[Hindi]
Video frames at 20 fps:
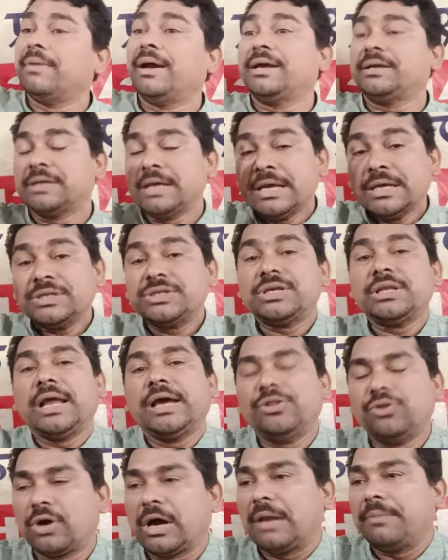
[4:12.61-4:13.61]
मैं सिलाई
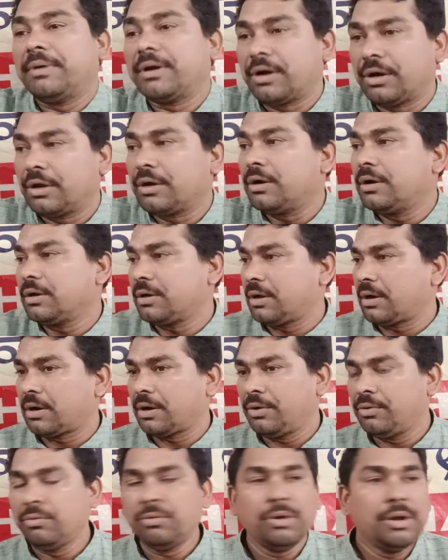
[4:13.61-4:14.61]
दुकान में घड़ घड़ कर
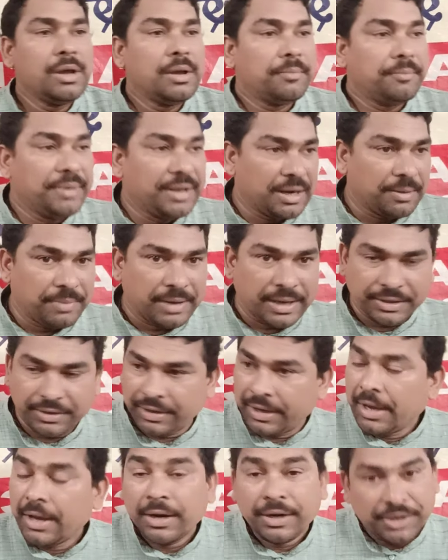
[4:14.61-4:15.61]
रही हूं मेरा भाग्य
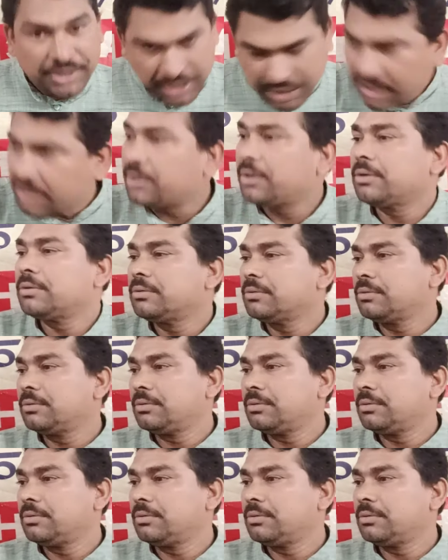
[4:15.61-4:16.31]
ठीक